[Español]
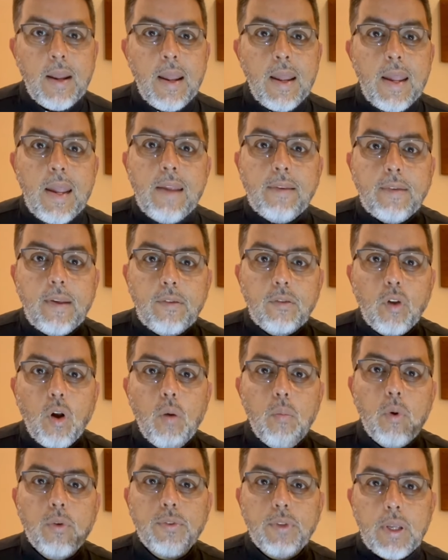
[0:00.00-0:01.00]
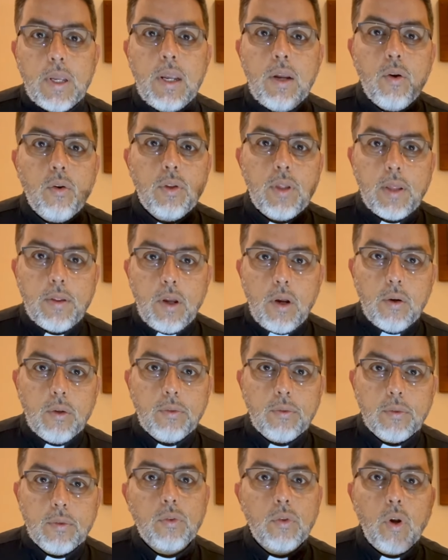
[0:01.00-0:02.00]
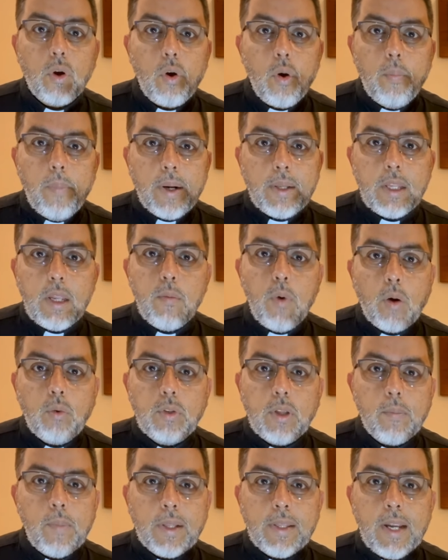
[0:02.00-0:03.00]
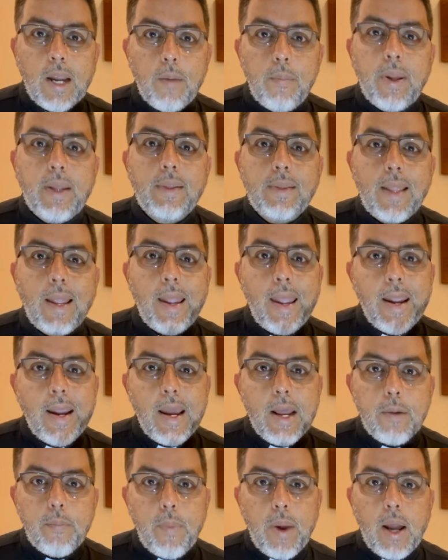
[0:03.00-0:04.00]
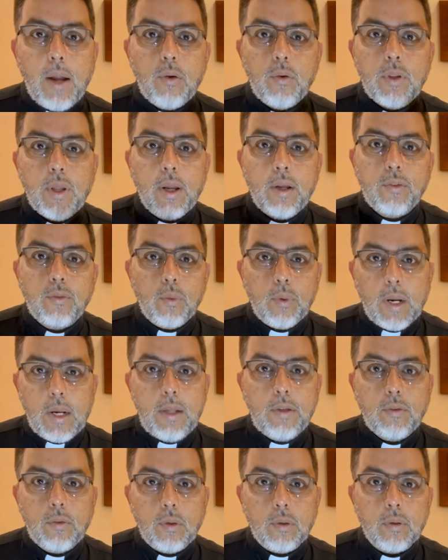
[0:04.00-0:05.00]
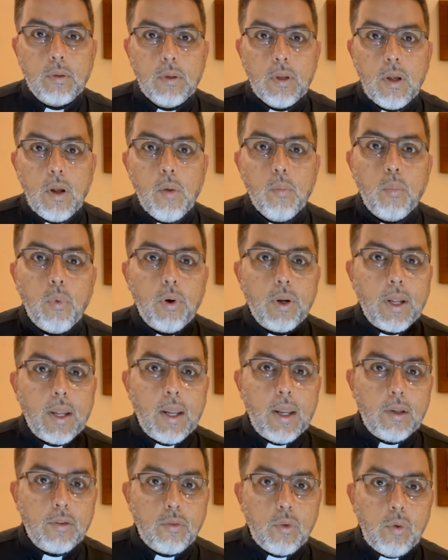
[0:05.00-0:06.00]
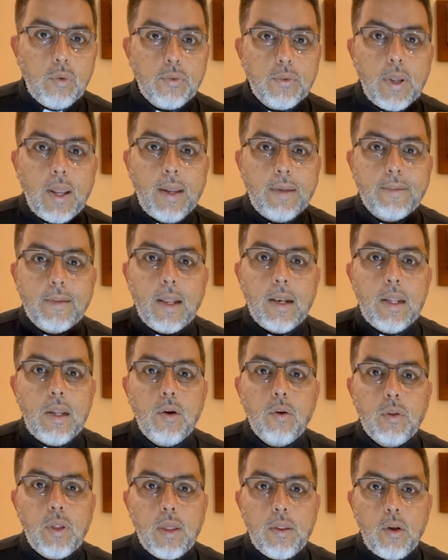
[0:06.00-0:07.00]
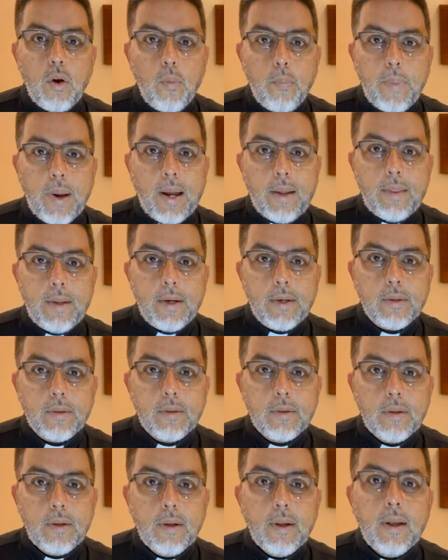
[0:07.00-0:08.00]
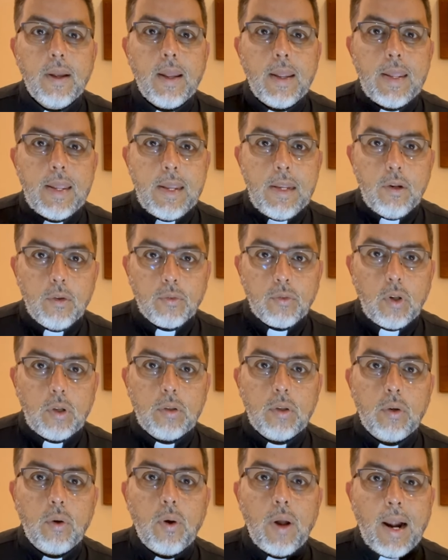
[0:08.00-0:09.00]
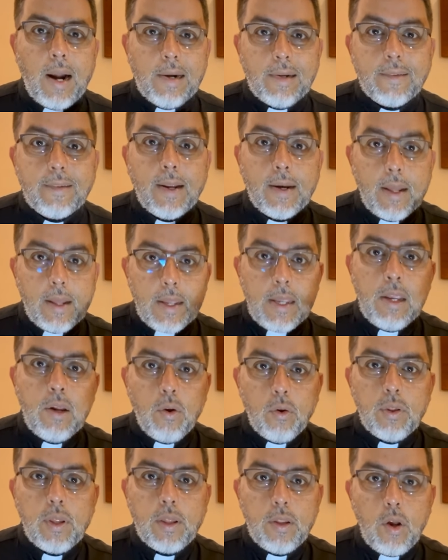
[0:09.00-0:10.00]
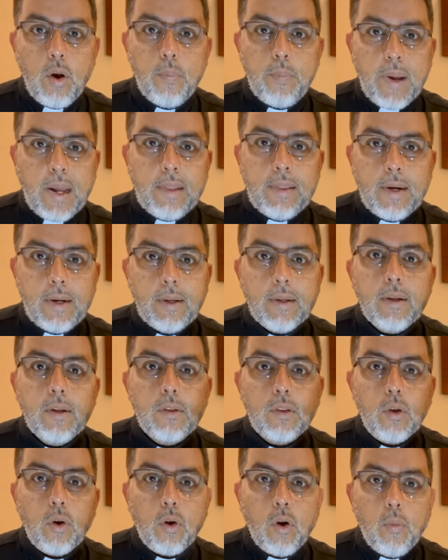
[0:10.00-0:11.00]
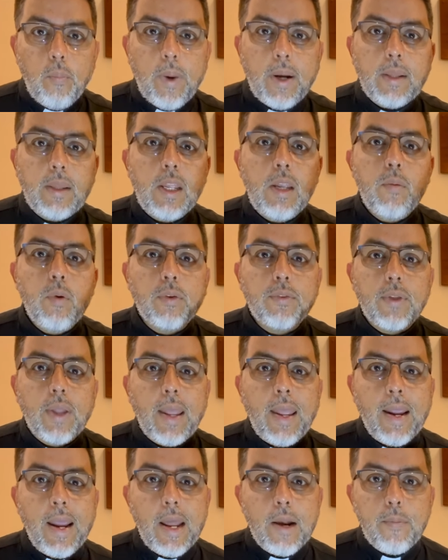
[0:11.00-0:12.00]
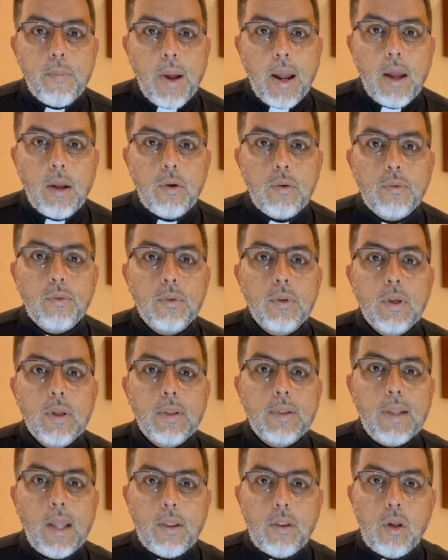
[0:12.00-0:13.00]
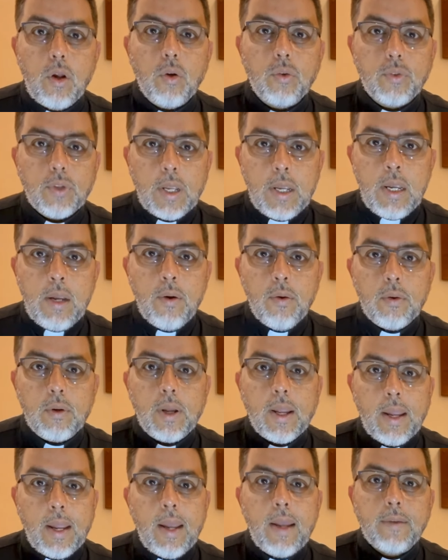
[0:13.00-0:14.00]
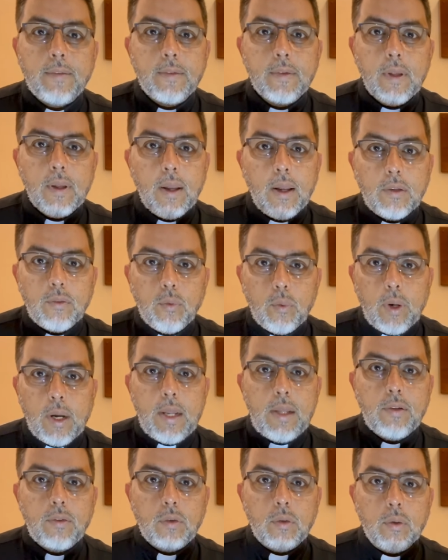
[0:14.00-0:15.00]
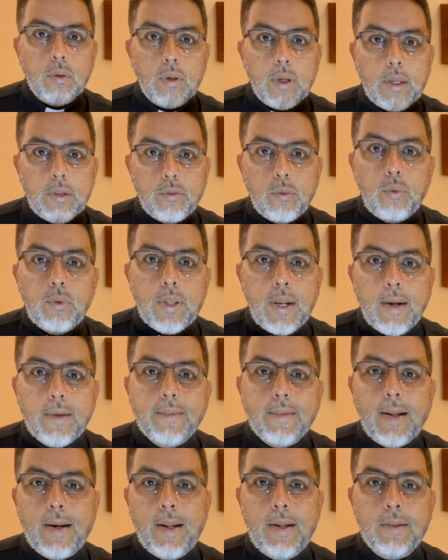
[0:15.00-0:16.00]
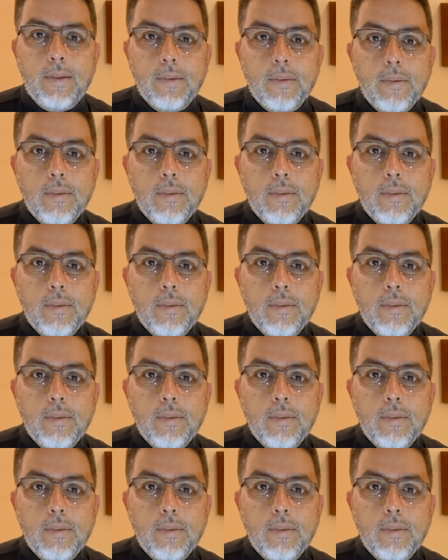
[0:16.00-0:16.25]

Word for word: Y si somos hijos de Dios, nos convertimos automáticamente en hermanos de Jesucristo, porque Jesús es el Hijo de Dios Padre. Y nosotros, al ser hijos de Dios Padre, nos convertimos en hermanos de Dios Hijo, que es Jesucristo, Jesús de Nazaret.